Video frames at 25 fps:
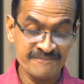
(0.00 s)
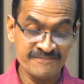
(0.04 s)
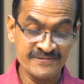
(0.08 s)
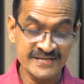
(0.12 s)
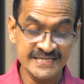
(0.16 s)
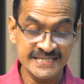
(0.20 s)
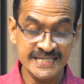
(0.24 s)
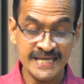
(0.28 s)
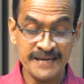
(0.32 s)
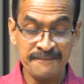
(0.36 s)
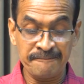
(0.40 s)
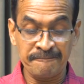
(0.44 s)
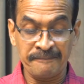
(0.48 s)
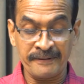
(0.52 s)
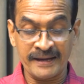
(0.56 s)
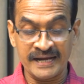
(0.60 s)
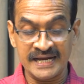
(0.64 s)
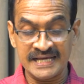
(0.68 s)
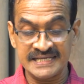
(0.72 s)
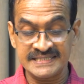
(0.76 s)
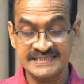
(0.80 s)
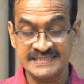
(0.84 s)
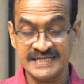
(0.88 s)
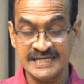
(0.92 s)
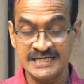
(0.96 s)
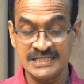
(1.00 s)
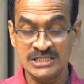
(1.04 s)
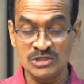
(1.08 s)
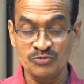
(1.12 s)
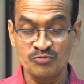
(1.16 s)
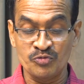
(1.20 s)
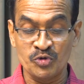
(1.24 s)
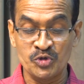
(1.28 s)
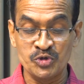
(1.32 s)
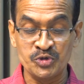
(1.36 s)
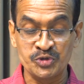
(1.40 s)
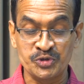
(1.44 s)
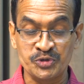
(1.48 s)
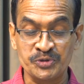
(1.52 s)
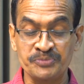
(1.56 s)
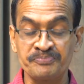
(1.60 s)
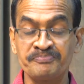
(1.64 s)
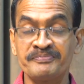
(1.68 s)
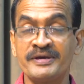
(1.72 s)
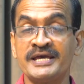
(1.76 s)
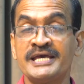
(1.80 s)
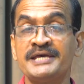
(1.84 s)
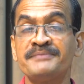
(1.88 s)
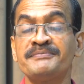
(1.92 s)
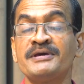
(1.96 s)
விதி பல செய்து ஒன்றும்
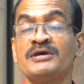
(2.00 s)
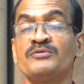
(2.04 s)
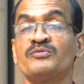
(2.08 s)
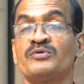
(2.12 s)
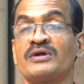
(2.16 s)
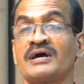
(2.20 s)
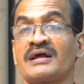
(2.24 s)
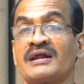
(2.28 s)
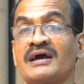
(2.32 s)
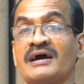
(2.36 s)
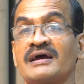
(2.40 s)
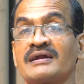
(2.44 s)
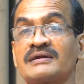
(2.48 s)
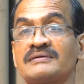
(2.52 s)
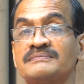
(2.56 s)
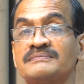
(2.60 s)
மெய்மை உணரா